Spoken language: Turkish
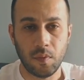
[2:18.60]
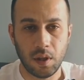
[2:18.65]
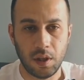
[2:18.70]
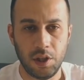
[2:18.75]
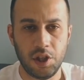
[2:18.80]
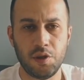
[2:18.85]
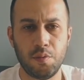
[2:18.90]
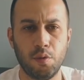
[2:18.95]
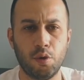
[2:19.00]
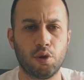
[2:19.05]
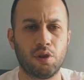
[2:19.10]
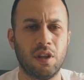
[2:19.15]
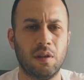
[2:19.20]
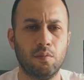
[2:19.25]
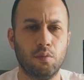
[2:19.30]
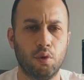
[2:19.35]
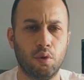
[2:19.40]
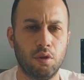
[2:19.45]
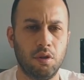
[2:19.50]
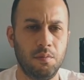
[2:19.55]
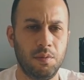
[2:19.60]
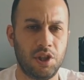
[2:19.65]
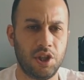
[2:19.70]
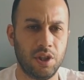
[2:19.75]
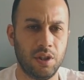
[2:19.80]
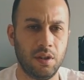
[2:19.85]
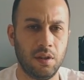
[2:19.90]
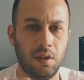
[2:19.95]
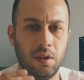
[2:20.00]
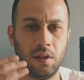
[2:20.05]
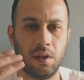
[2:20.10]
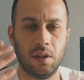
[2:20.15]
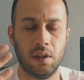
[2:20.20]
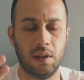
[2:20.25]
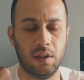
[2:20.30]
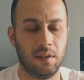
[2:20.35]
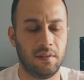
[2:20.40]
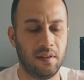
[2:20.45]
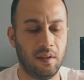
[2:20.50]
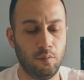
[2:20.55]
iç bir ortamda olduğum için
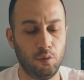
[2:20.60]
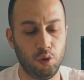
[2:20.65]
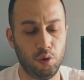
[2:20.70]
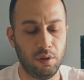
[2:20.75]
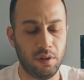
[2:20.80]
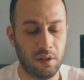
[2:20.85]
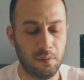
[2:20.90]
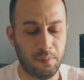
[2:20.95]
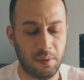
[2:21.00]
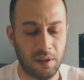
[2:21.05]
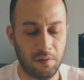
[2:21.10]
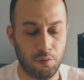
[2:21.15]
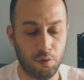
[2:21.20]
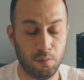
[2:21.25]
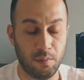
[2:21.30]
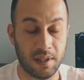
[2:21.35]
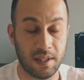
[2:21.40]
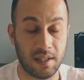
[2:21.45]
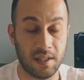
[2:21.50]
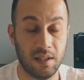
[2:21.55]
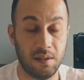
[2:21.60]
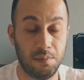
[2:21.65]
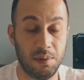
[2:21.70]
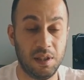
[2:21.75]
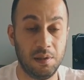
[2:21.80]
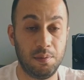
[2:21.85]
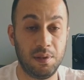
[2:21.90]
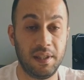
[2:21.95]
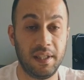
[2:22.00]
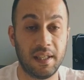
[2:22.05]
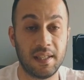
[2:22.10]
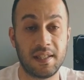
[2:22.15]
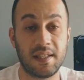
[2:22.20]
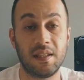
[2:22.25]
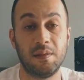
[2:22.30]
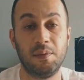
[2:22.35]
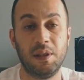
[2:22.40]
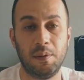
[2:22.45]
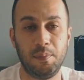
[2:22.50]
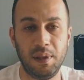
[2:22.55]
e, tam ürünlerin performanslarını birebir
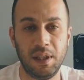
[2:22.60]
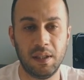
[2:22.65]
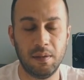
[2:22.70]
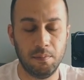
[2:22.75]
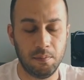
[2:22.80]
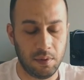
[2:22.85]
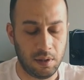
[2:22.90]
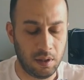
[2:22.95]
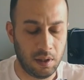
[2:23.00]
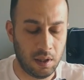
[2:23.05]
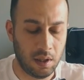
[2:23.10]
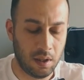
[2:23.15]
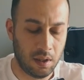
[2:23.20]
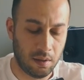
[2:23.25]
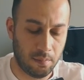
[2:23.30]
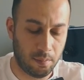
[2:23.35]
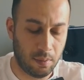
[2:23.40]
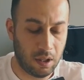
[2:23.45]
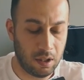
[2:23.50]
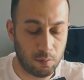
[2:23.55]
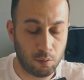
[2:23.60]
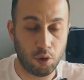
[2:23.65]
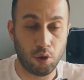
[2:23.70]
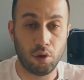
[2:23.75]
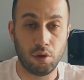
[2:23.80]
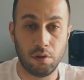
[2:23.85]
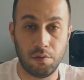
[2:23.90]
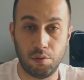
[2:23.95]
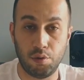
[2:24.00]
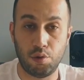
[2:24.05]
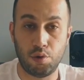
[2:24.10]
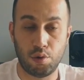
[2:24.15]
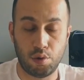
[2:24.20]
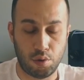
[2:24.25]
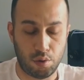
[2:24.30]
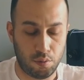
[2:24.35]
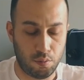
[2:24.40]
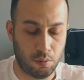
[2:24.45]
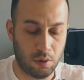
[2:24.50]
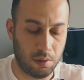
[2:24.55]
yansıtamayabilirim malum
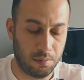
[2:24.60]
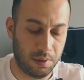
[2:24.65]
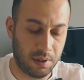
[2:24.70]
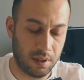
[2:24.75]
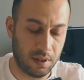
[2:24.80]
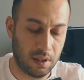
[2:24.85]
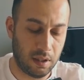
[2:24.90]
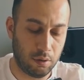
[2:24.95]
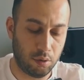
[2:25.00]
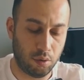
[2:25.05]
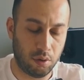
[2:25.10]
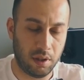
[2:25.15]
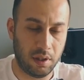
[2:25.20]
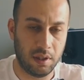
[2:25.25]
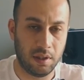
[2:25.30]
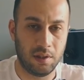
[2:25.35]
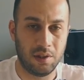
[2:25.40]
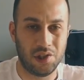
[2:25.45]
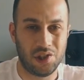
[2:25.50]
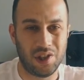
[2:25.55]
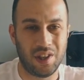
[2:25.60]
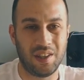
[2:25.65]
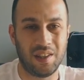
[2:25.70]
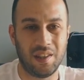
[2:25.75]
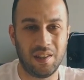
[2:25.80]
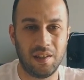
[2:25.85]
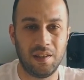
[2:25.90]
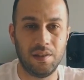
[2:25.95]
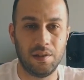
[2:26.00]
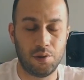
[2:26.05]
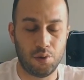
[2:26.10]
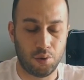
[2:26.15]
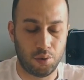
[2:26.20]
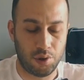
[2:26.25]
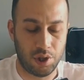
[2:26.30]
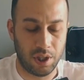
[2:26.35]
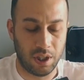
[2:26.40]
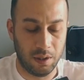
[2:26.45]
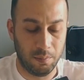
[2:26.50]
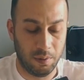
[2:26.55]
koronavirüs muhabbetinden dolayı dışarıda hani
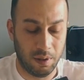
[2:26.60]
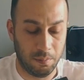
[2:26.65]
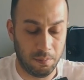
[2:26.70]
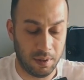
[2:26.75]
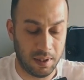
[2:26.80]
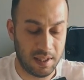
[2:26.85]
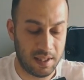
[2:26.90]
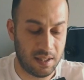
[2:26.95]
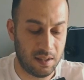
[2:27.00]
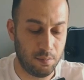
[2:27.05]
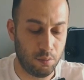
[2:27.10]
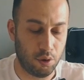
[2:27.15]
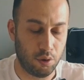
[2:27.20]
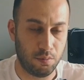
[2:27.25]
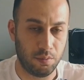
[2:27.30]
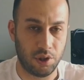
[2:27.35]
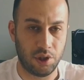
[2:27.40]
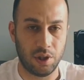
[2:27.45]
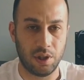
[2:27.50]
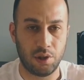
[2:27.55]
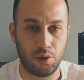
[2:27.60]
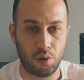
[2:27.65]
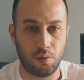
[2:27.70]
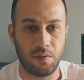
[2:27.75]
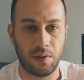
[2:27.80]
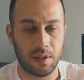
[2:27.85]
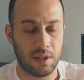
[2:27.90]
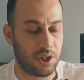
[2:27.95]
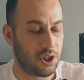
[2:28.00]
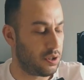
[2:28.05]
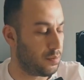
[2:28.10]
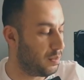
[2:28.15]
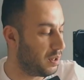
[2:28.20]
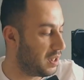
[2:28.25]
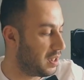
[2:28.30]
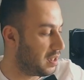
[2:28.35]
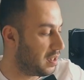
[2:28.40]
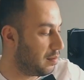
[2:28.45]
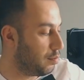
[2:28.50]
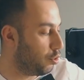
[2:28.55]
çok çekim yapmak istemiyorum. Dışarı çok fazla
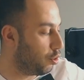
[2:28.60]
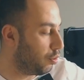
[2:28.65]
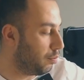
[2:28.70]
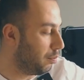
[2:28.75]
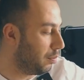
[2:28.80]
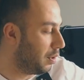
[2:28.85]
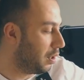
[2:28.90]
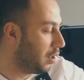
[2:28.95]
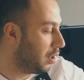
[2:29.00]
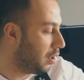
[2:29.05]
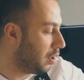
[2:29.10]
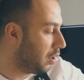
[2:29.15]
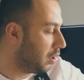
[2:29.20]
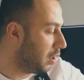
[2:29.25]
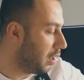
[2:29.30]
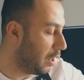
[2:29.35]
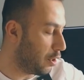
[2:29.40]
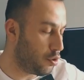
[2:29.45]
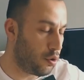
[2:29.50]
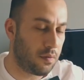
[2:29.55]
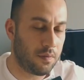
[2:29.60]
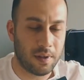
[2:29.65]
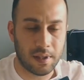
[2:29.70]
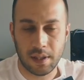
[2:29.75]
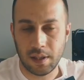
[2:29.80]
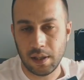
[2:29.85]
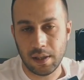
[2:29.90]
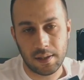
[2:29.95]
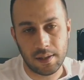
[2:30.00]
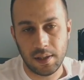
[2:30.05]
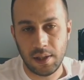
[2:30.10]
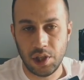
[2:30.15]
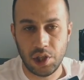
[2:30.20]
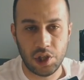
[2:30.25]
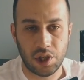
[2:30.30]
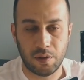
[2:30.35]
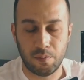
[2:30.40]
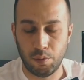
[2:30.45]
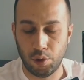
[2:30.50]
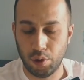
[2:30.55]
çıkmak istemiyorum. Yani çok fazla değil aslında hiç
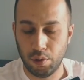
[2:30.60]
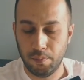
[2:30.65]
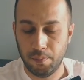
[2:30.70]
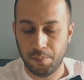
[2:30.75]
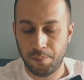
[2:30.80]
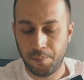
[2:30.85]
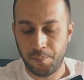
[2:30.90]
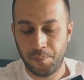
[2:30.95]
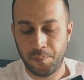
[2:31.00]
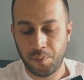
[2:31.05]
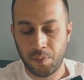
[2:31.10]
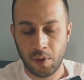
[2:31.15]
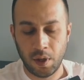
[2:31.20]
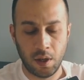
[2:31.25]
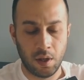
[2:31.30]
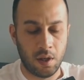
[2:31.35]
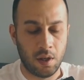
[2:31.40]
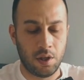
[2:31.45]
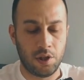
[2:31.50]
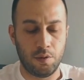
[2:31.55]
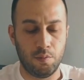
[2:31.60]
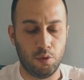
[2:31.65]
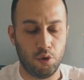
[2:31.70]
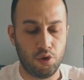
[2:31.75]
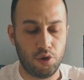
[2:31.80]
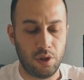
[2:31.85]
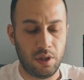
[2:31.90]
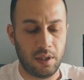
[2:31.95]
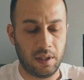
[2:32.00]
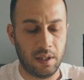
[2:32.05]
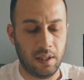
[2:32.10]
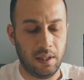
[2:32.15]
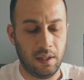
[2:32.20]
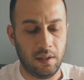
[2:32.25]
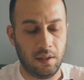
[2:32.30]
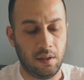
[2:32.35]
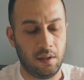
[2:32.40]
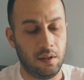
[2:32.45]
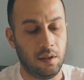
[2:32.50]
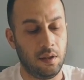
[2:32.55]
çıkmıyorum. Şimdi
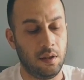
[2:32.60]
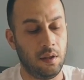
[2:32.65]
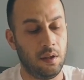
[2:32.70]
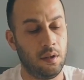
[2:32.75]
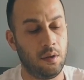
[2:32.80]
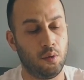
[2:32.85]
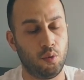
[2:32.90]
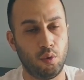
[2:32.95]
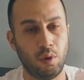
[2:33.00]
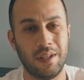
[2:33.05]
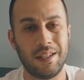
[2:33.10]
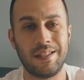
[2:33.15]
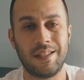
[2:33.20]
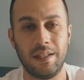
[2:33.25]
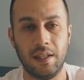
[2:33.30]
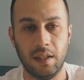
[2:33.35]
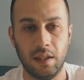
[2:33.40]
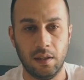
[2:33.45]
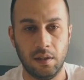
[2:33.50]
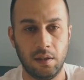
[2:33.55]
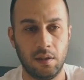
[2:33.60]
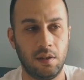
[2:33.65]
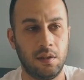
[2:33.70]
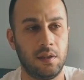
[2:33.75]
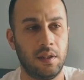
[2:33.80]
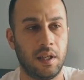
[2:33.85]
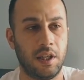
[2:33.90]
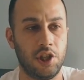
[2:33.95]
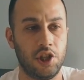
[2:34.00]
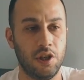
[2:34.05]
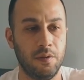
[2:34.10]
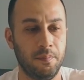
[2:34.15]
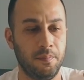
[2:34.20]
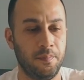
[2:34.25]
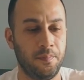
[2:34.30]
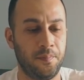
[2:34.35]
öncelikle Ulanzi'yi takacağım.